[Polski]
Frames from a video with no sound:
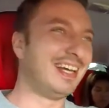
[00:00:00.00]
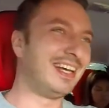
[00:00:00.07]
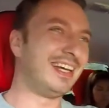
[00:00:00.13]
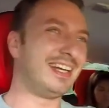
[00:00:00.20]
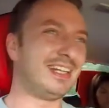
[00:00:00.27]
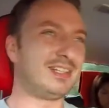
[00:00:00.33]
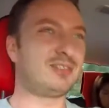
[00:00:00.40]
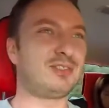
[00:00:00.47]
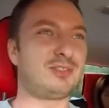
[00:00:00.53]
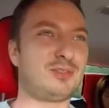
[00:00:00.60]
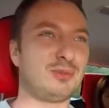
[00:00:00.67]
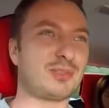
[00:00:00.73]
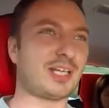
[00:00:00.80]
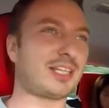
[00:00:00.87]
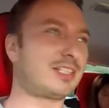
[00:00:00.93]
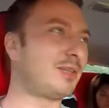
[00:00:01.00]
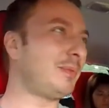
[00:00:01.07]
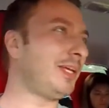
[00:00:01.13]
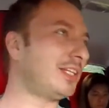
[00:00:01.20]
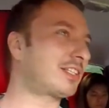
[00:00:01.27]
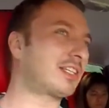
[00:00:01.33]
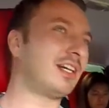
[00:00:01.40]
E, tutaj gdzie
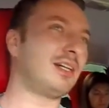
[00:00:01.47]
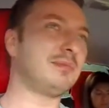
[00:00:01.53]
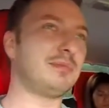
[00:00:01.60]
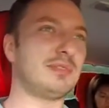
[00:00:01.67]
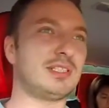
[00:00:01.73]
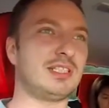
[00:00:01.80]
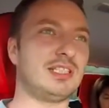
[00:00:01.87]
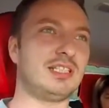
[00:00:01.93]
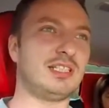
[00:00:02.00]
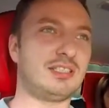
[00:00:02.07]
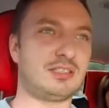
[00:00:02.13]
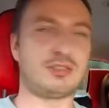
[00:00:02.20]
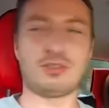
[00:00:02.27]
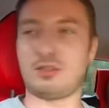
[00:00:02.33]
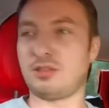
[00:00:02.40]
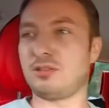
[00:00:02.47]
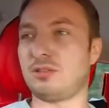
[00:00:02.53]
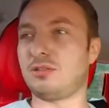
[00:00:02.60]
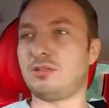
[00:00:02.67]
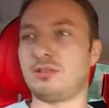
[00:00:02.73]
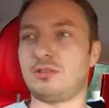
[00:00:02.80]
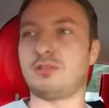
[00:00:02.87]
mieszkam, e,
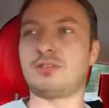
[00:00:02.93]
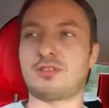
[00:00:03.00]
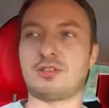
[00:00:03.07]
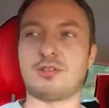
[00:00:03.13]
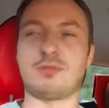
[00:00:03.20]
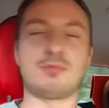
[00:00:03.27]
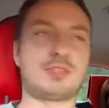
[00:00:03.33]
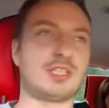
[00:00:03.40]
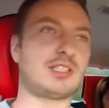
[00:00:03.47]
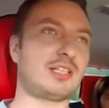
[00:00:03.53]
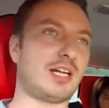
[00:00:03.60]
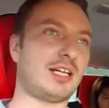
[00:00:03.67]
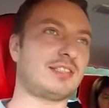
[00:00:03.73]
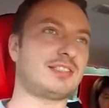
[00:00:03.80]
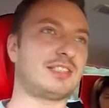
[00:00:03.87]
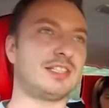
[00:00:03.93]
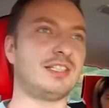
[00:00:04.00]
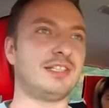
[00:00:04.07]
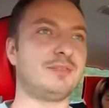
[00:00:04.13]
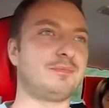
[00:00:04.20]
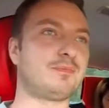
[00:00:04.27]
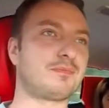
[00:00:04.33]
to są te trasy,